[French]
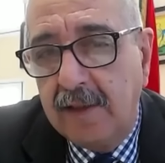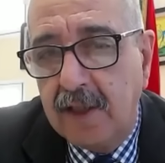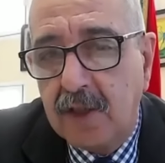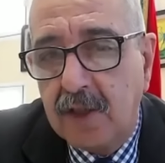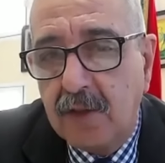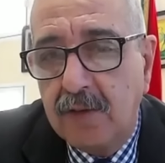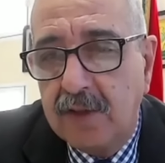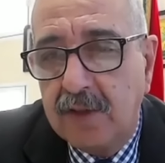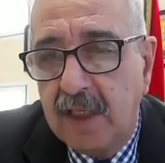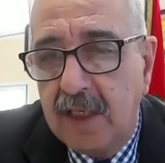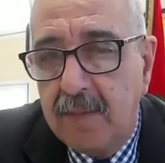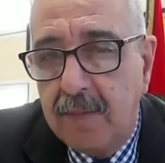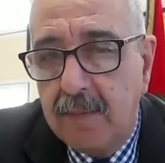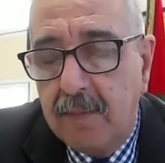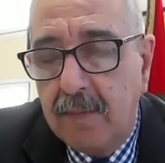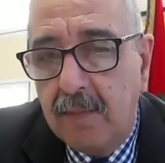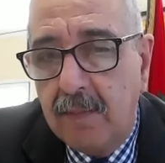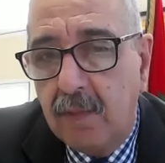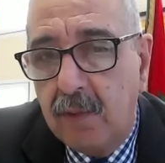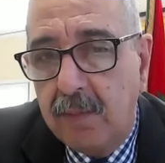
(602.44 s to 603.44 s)
des choses qui
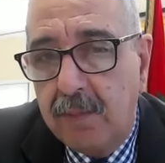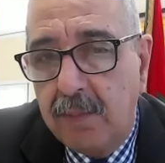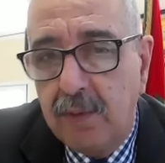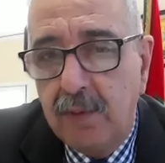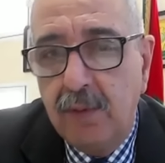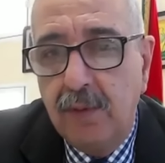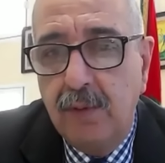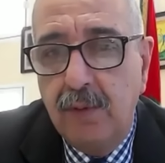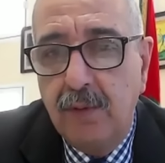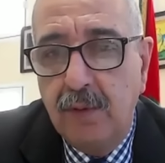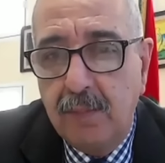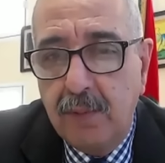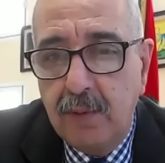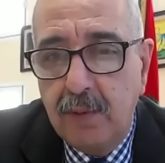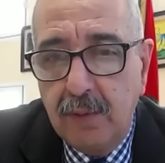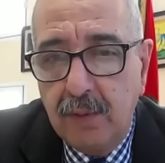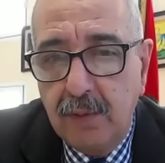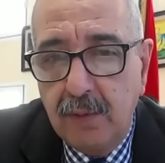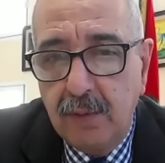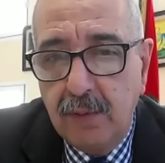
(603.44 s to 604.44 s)
plus, le
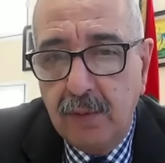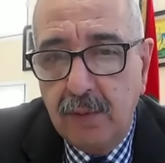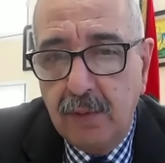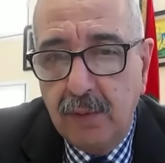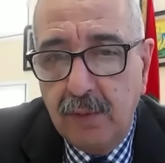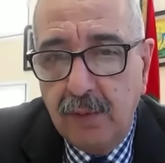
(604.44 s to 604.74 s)
plus